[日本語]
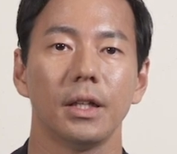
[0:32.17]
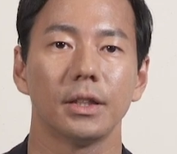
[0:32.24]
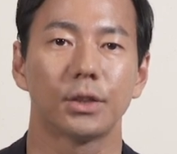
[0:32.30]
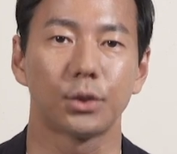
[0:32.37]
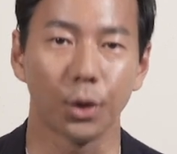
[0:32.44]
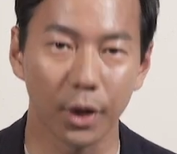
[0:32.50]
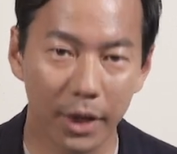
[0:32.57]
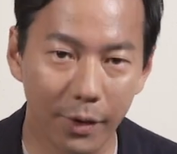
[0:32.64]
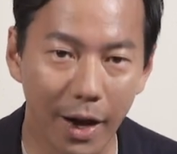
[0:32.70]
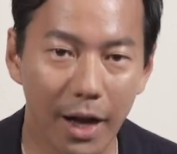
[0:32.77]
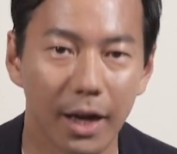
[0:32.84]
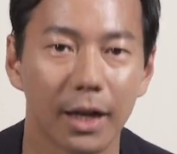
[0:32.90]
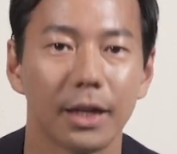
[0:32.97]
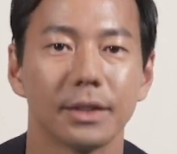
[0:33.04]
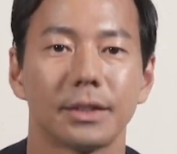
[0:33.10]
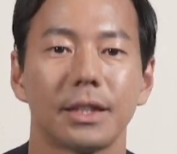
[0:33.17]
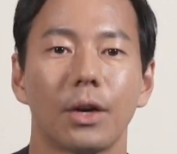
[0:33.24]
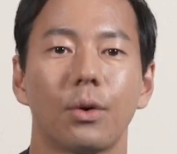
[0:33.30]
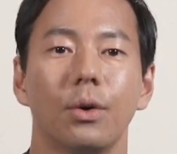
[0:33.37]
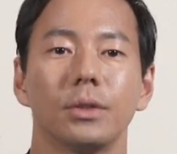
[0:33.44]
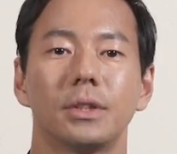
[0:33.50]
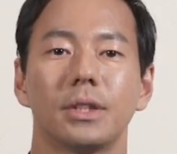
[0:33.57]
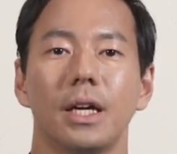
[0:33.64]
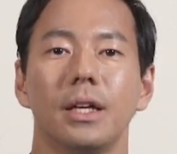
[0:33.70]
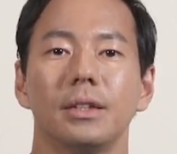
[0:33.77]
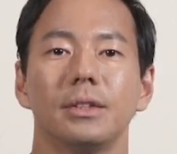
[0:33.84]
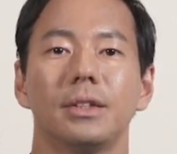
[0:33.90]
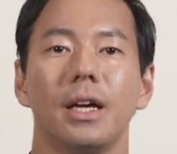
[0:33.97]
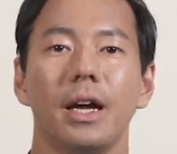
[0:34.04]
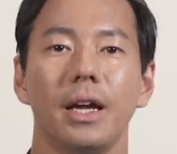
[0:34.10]
それではさこちゃ
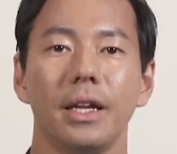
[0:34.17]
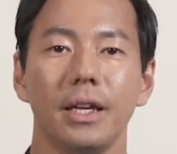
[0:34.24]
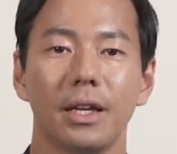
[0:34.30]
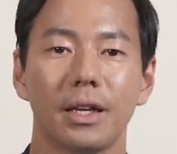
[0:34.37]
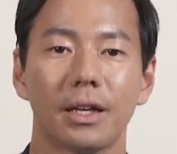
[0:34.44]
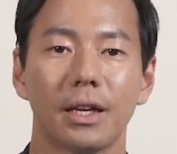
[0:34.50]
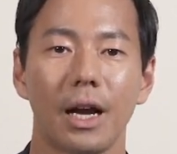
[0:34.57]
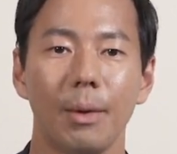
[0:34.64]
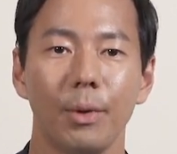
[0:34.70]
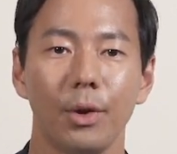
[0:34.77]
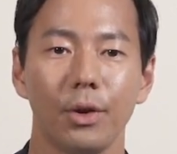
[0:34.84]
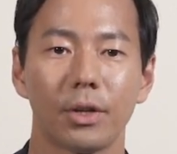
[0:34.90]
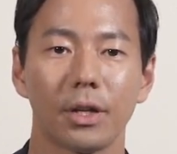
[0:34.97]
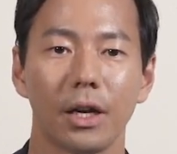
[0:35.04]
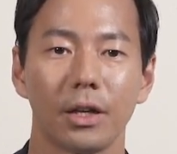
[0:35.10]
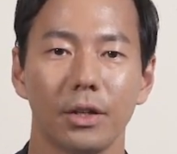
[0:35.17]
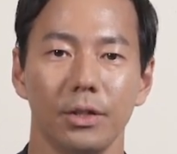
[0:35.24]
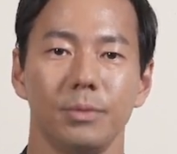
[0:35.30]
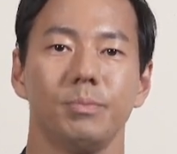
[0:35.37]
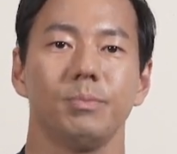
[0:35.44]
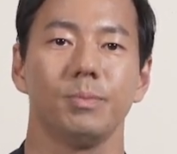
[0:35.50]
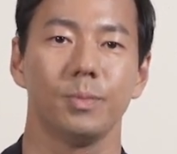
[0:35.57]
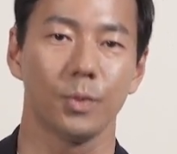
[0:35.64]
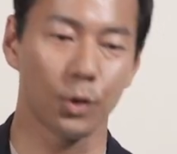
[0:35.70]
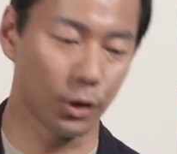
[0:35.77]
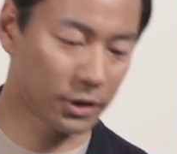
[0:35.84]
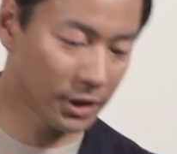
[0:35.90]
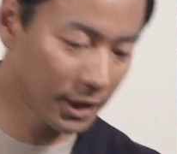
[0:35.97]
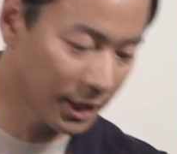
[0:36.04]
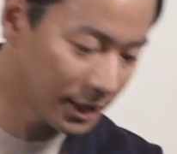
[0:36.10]
ん第1回目の企画
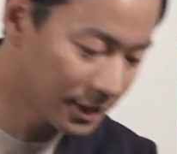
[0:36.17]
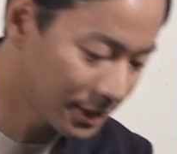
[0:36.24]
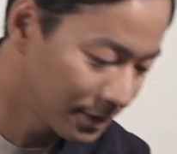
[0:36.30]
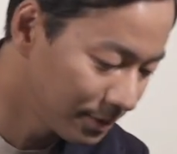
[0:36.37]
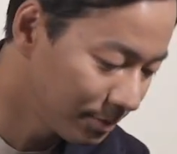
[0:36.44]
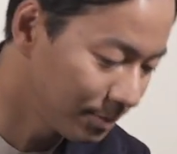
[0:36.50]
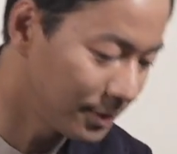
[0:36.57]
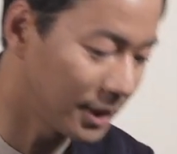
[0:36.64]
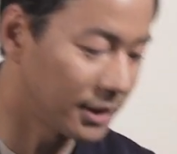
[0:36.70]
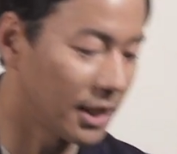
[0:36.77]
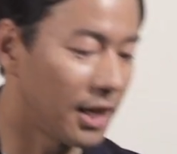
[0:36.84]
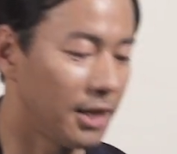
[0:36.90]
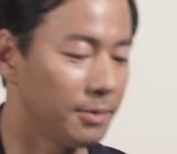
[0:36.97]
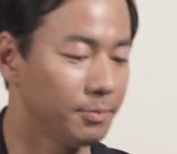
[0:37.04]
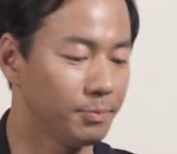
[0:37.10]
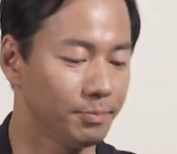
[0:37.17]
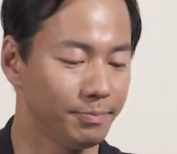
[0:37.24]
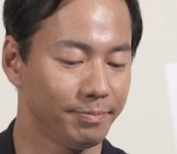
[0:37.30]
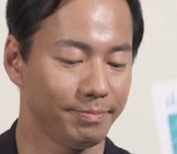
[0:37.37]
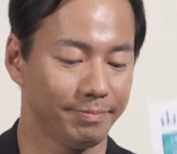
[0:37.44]
こちらですじゃじゃん